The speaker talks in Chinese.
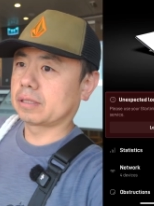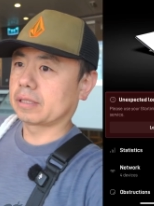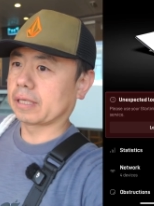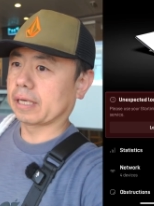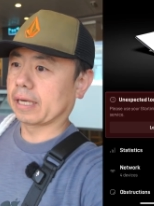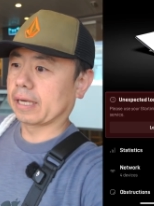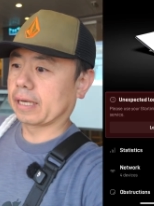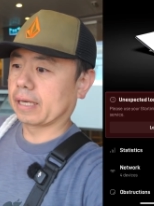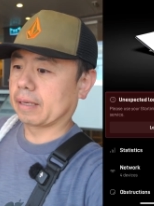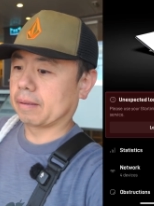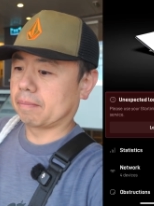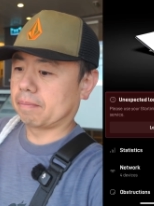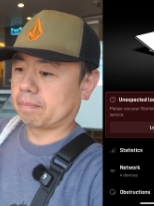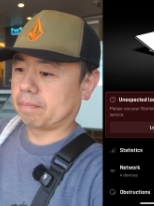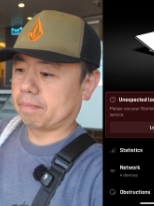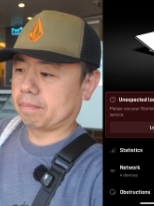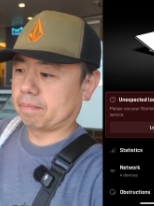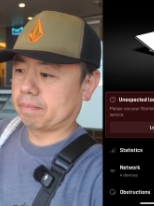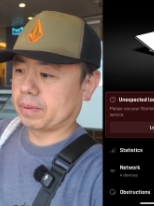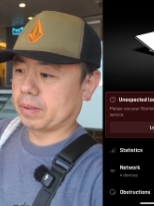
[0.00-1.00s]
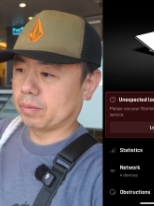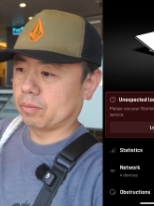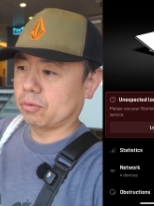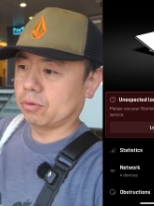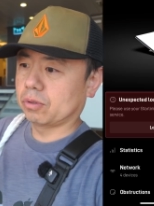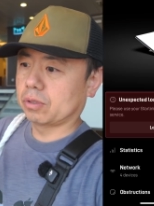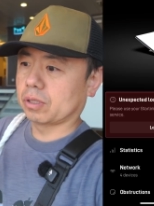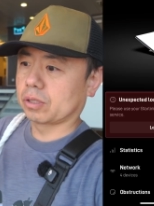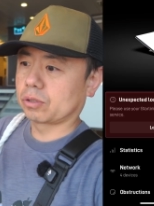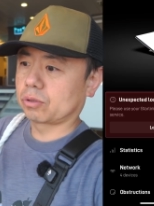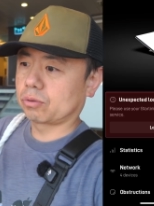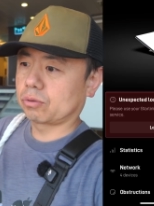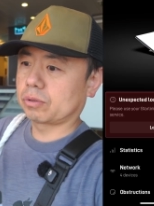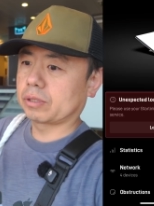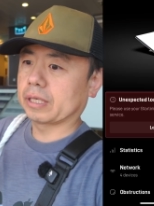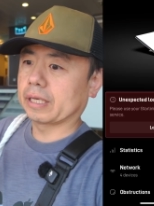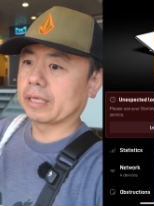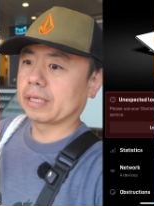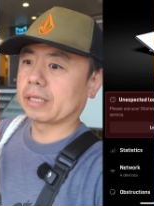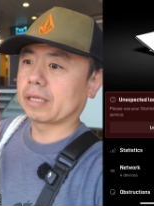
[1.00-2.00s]
在屏幕上出
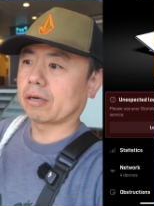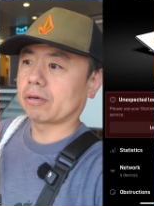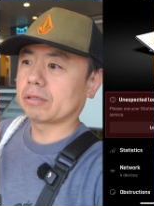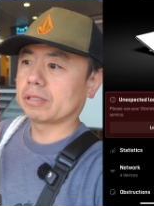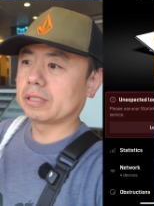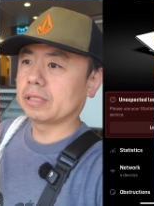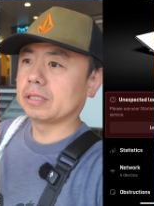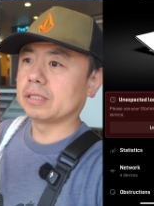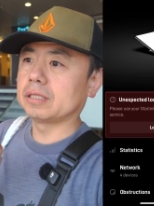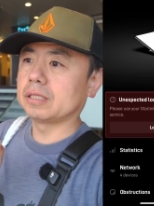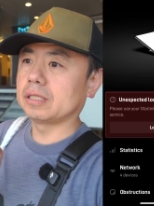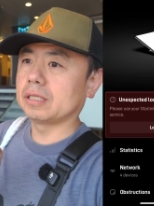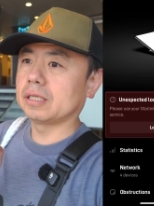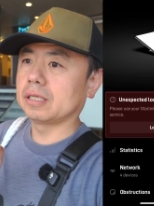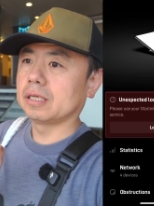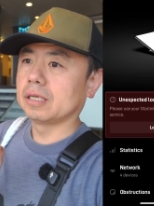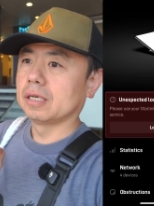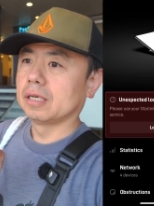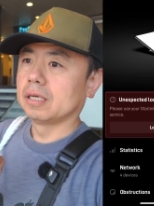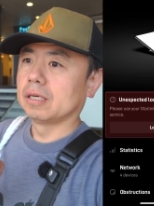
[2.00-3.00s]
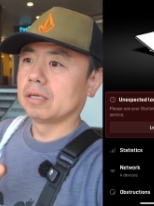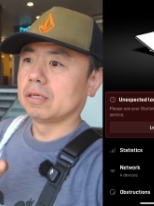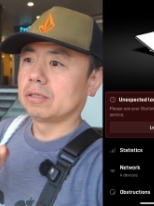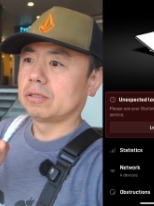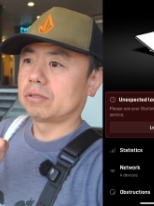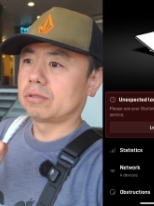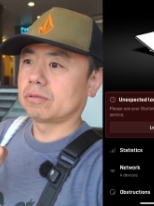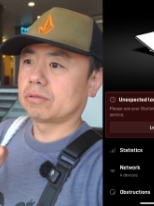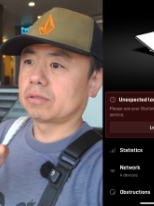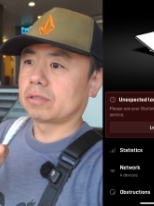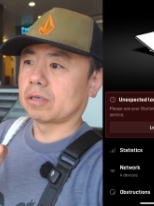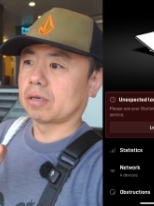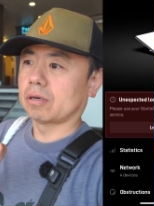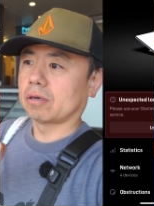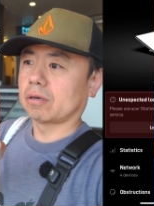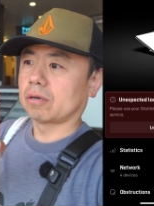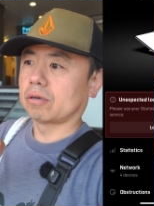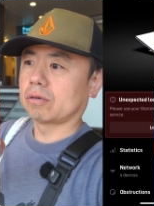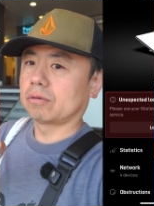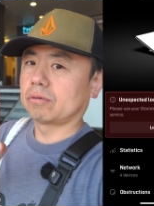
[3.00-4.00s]
现一条信息，就
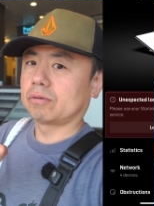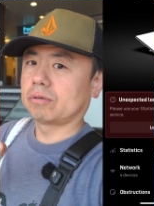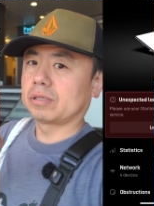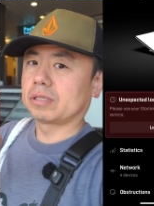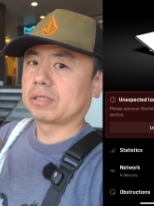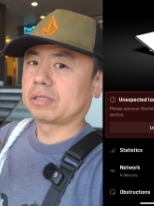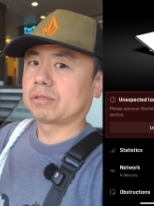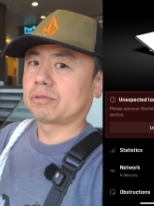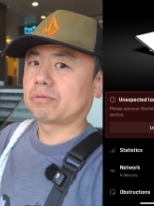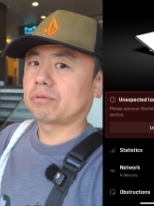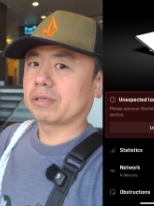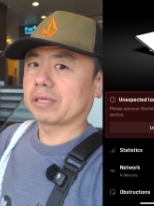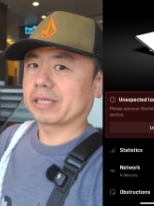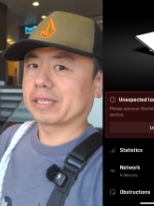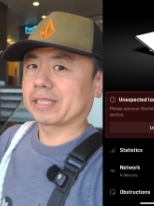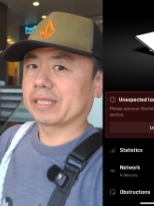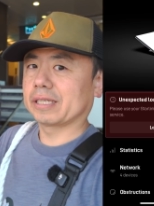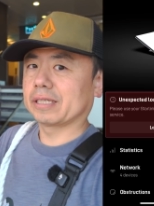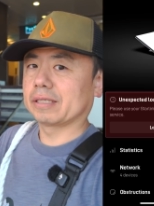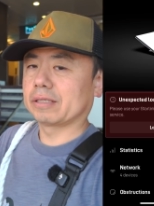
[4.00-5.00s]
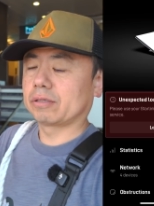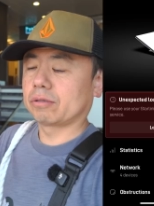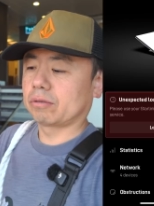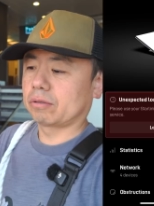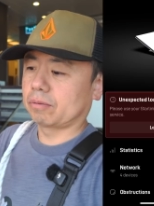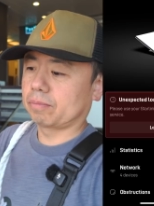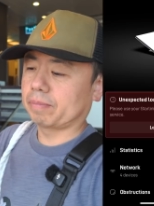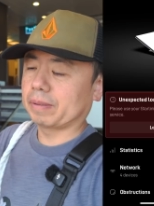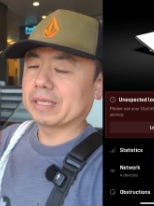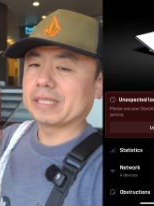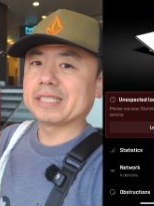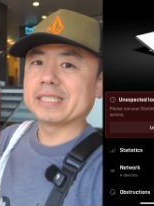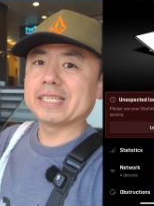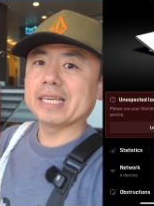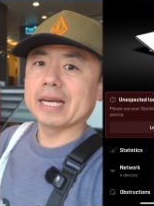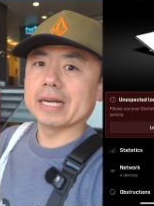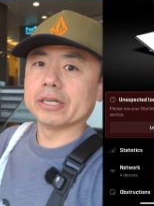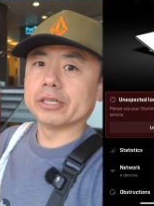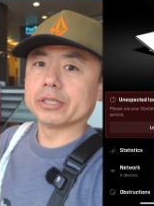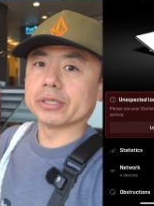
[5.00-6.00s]
叫 restrict， 就是被
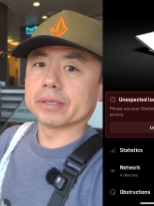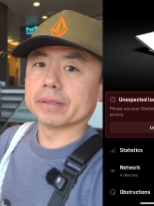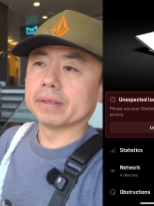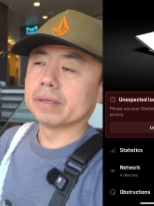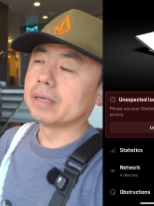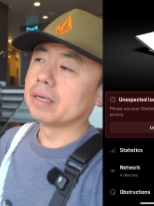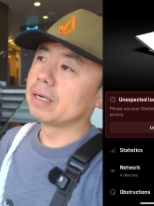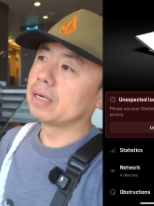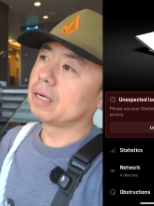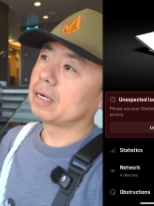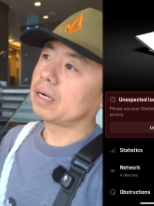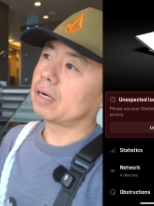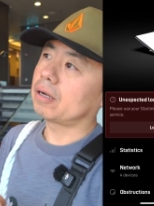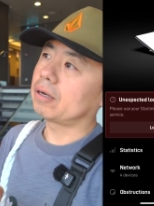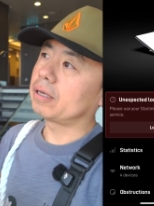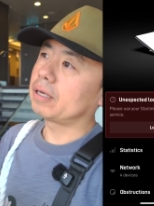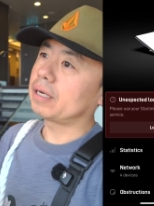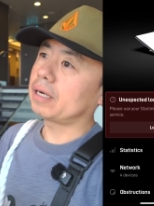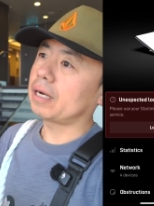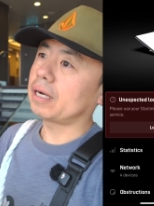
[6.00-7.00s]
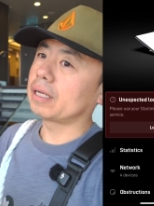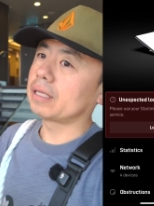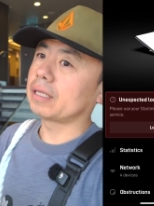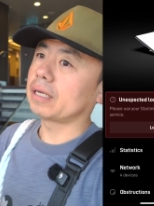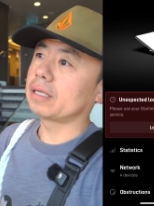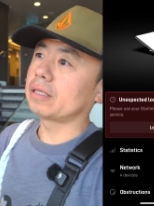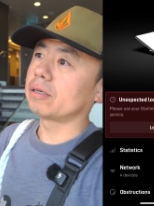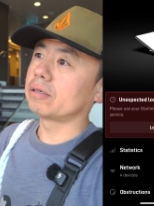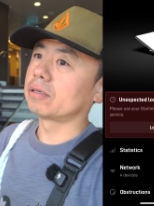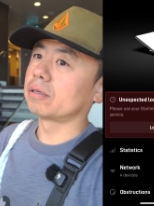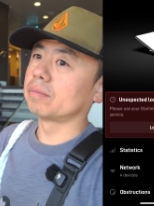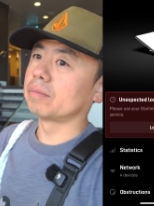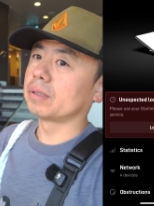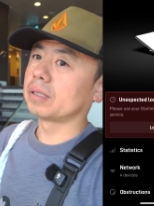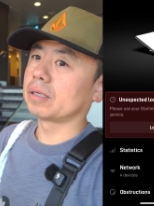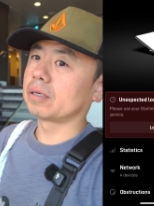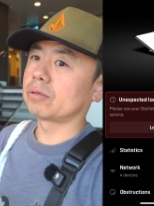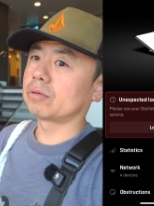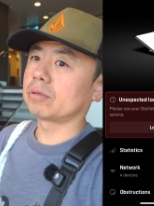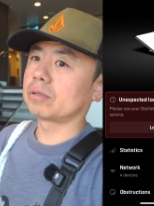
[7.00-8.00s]
限制。后来一看，它叫什么
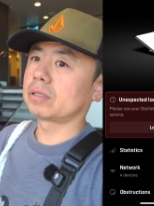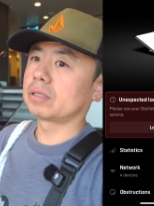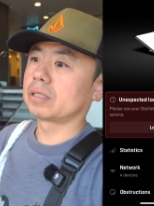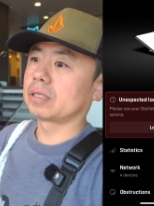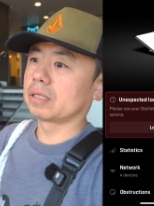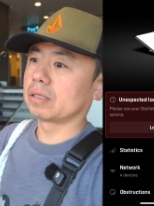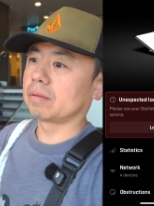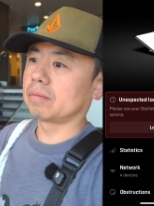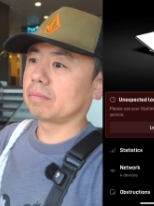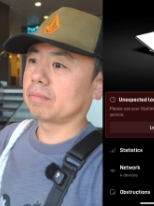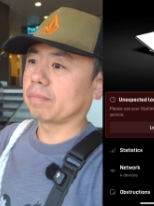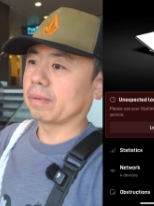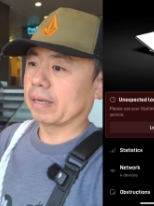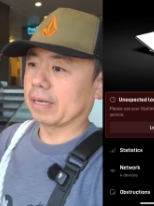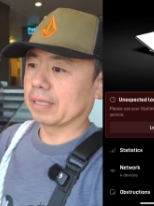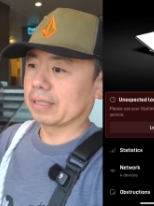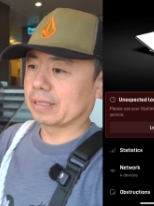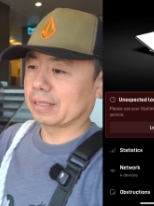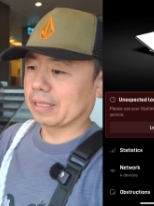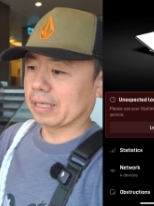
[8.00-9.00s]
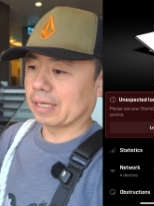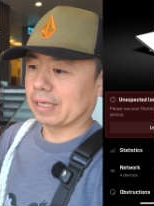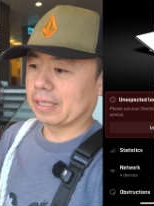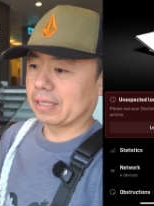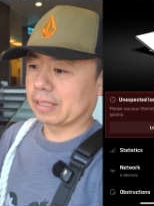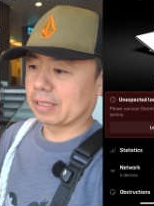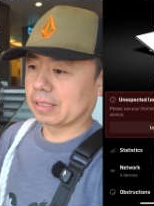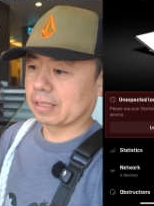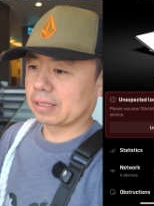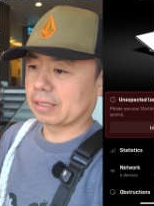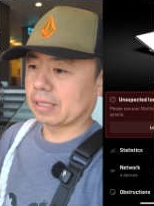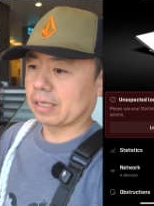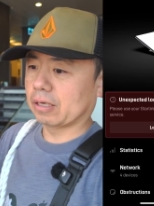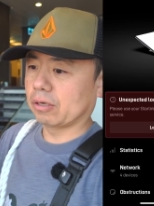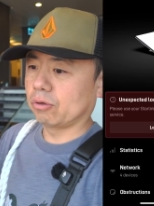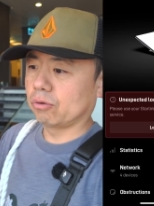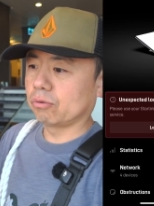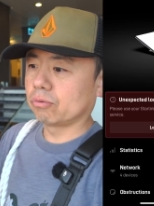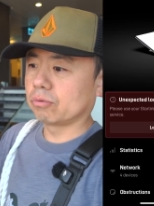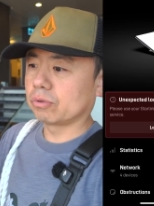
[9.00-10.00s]
呢？说请把 Starlink 在
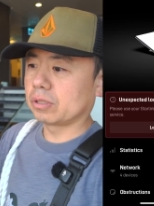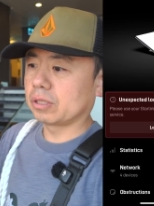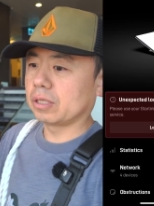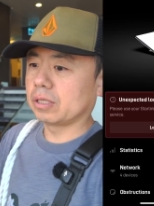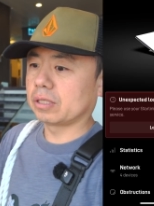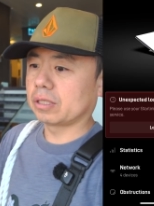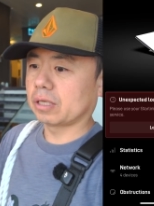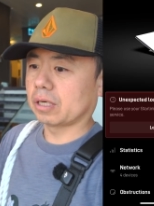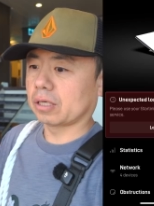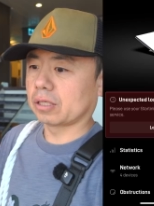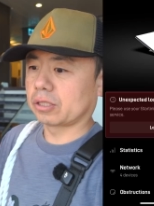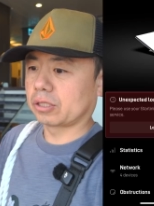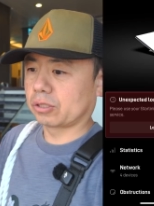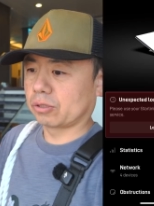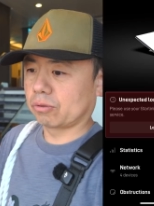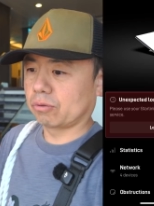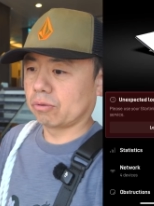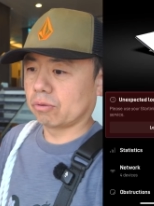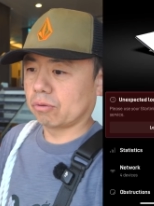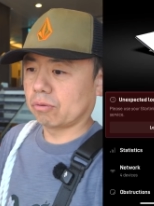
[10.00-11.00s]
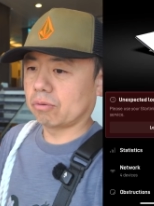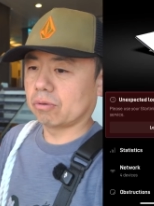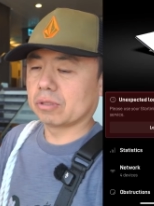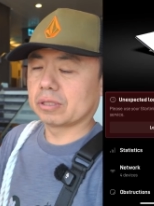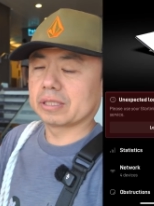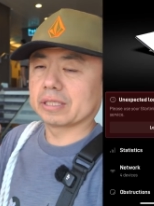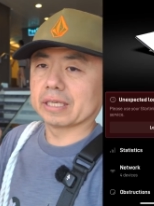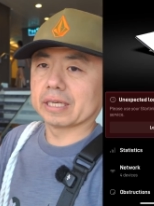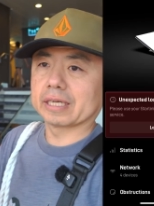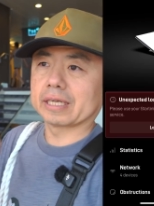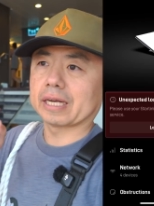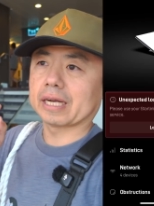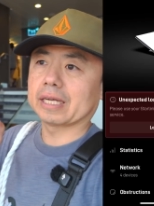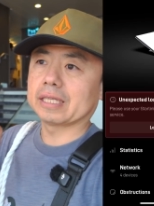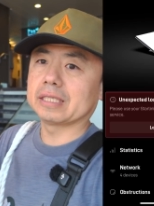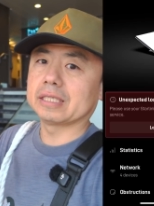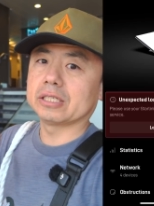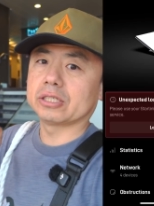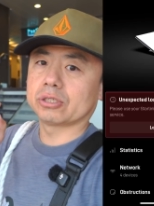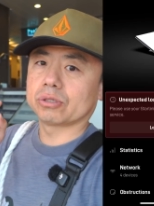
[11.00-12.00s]
陆地上使用或检查
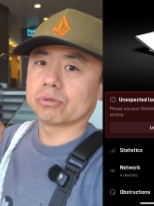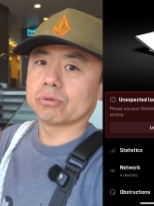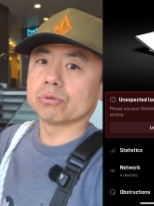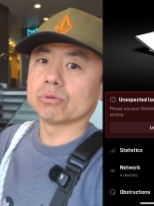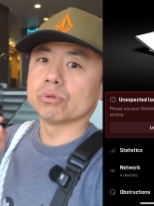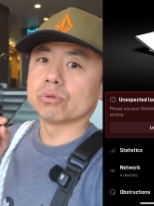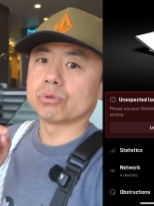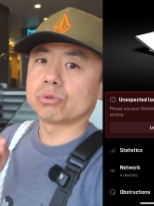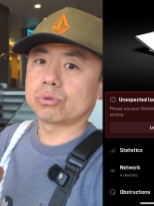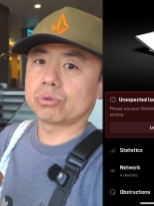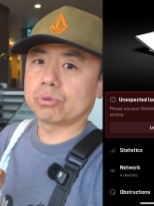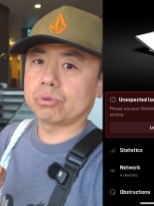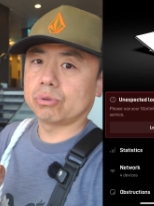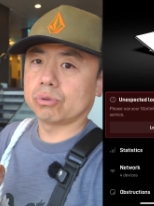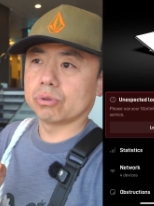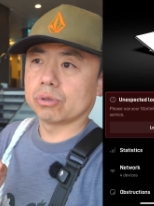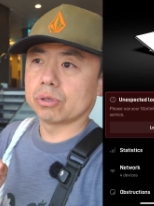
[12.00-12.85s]
你使用的区